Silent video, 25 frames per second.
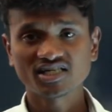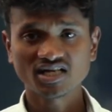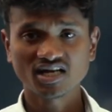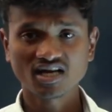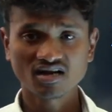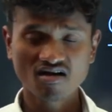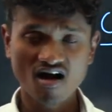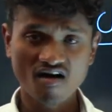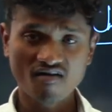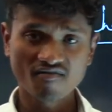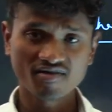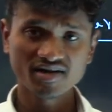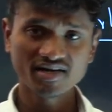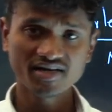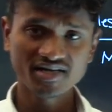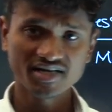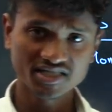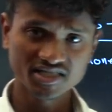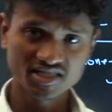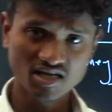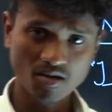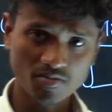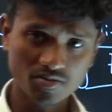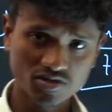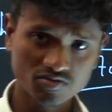లక్షలు కావాలి
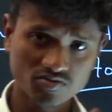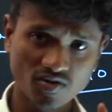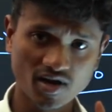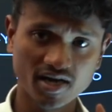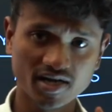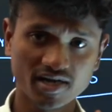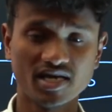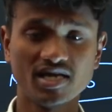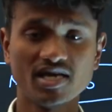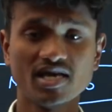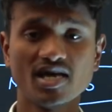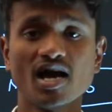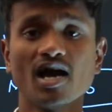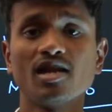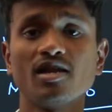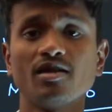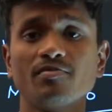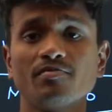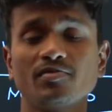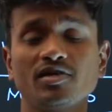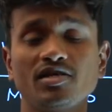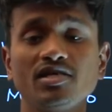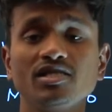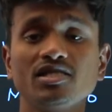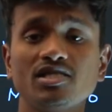నిజామ్స్ వాళ్ళకి
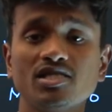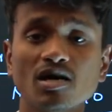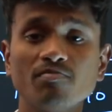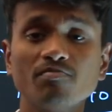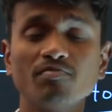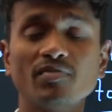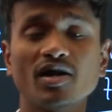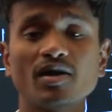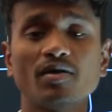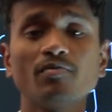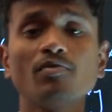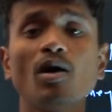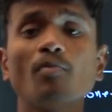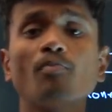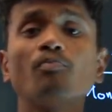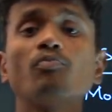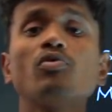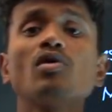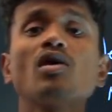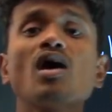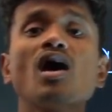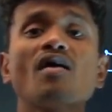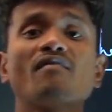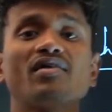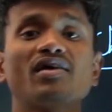ఇవ్వాలి ఇద్దాం మనం
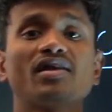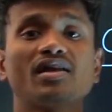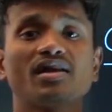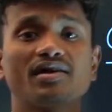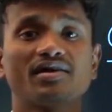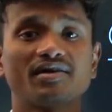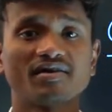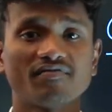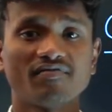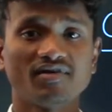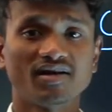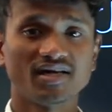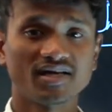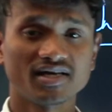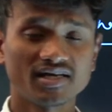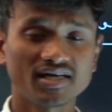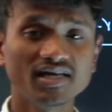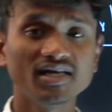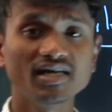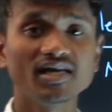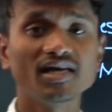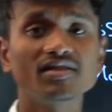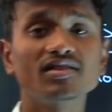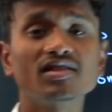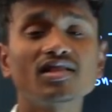అప్పు కావాలంట
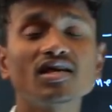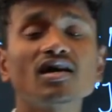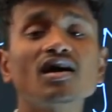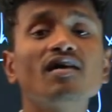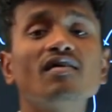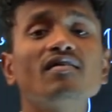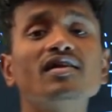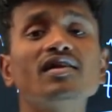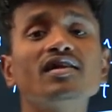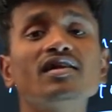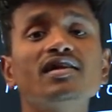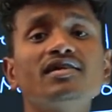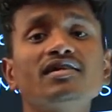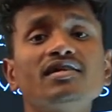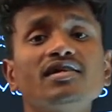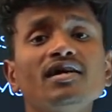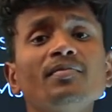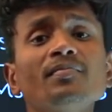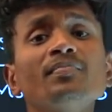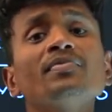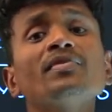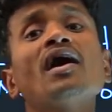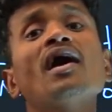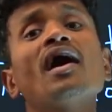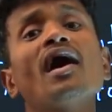వాళ్ళకి ఎంత కావాలంట
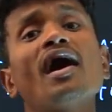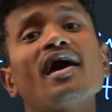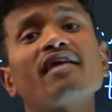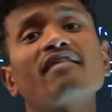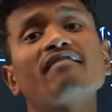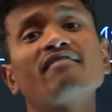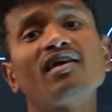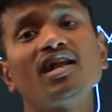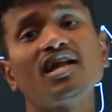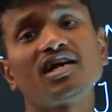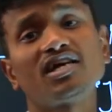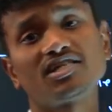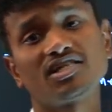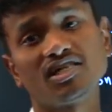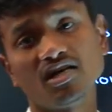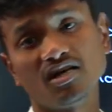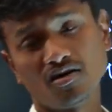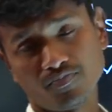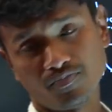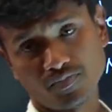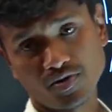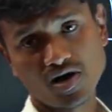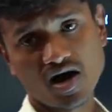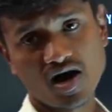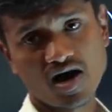అరవై
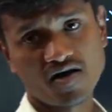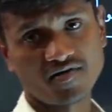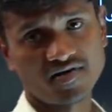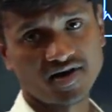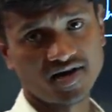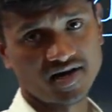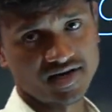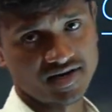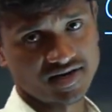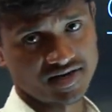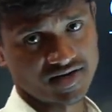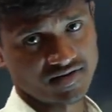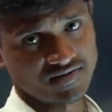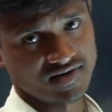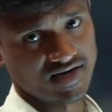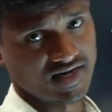లక్షలు అప్పు కావాలంట